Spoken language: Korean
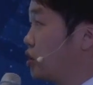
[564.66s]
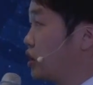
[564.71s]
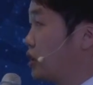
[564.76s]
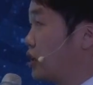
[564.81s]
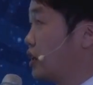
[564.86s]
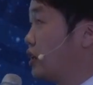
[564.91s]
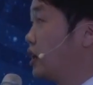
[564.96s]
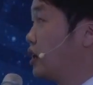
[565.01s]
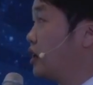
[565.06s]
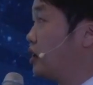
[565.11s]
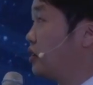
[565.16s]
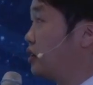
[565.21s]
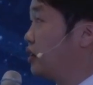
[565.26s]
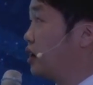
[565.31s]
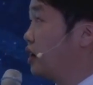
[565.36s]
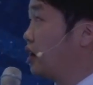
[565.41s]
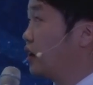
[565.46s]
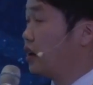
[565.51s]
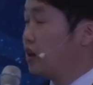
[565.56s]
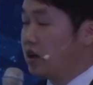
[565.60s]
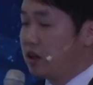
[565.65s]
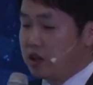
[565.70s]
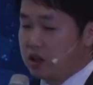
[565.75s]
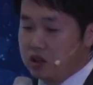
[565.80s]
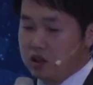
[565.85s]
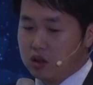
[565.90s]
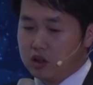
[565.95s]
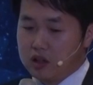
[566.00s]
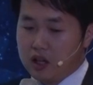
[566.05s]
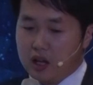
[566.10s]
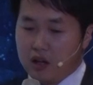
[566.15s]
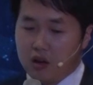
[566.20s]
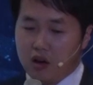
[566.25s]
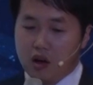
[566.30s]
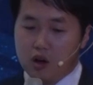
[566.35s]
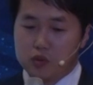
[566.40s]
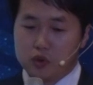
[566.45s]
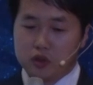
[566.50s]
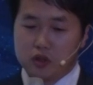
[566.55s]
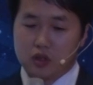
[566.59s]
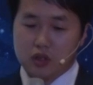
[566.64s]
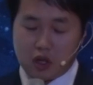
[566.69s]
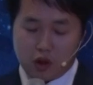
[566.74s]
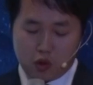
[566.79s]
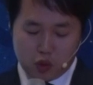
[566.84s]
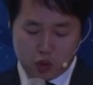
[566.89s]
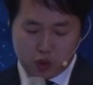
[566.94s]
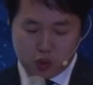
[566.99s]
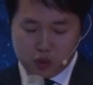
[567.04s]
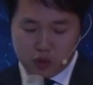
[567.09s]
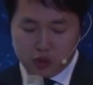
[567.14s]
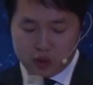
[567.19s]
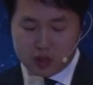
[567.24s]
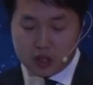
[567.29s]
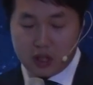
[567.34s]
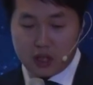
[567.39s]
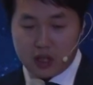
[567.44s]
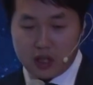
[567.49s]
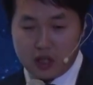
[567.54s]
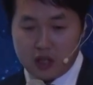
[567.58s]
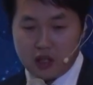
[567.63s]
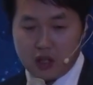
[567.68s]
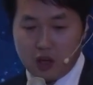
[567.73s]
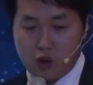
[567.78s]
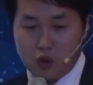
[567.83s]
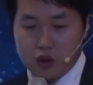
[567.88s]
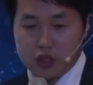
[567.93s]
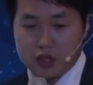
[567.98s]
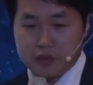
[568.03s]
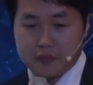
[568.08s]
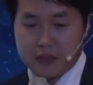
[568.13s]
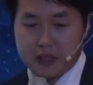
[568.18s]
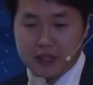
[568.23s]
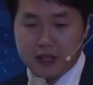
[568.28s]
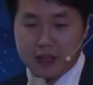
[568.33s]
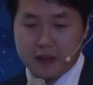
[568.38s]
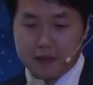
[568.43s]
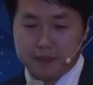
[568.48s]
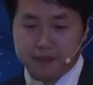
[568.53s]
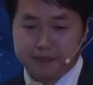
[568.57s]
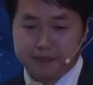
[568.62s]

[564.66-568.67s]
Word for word: 대단한데 이런 해커분들하고도 저희가 일을 하고 있습니다.